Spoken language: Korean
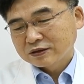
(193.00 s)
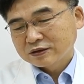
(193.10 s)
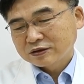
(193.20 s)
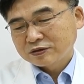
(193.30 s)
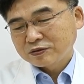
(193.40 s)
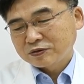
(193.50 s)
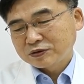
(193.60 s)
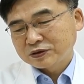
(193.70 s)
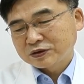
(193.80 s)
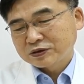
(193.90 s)
그리고
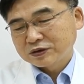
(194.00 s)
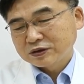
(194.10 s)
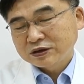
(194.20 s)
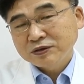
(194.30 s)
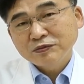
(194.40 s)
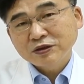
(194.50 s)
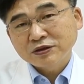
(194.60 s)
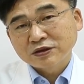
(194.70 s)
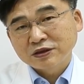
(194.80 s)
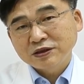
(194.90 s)
이제
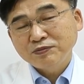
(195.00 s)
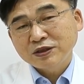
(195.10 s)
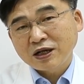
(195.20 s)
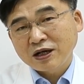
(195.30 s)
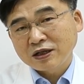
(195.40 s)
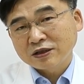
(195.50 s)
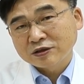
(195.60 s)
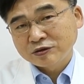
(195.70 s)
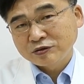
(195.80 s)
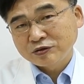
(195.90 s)
심근, 심장
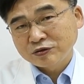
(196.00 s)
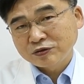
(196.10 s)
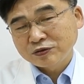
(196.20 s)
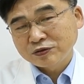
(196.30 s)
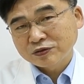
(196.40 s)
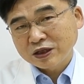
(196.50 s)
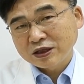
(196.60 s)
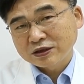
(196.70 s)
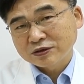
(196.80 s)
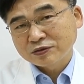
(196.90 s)
근육에
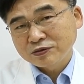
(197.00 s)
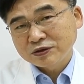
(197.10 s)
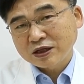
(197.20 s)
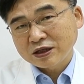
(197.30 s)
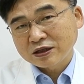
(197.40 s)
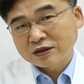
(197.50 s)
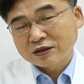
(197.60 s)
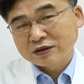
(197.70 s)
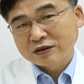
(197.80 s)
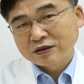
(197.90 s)
이제 손상이
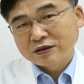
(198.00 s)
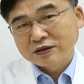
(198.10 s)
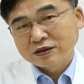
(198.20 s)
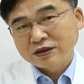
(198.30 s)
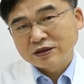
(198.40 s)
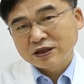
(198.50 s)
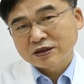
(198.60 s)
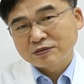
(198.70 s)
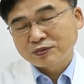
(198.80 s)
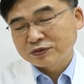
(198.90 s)

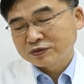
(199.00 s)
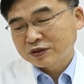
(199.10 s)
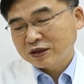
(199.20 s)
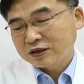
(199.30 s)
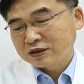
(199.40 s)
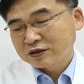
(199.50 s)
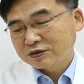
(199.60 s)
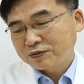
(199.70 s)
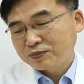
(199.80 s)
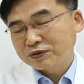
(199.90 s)
있나를 보는데 이
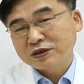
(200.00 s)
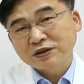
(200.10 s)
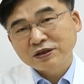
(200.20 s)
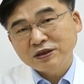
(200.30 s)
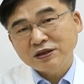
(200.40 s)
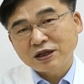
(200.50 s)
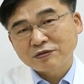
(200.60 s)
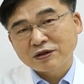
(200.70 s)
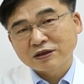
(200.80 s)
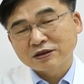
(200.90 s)
트로포닌
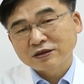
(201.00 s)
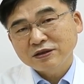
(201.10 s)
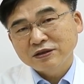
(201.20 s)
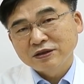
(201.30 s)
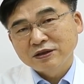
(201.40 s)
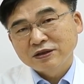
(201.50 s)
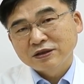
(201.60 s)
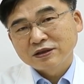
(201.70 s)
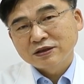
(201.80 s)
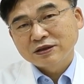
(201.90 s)
T라고 하는
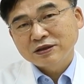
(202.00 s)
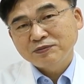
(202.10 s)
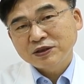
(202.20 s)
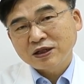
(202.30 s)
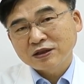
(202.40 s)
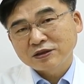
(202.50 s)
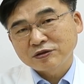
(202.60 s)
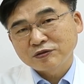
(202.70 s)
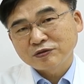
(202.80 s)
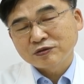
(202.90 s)
이 심장
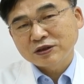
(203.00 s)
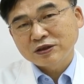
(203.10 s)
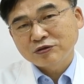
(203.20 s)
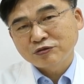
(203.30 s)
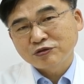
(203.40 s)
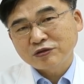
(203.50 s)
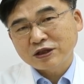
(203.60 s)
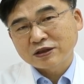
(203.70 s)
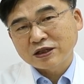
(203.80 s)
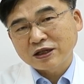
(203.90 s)
근육이
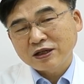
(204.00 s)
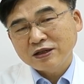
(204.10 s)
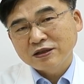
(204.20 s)
수축할 때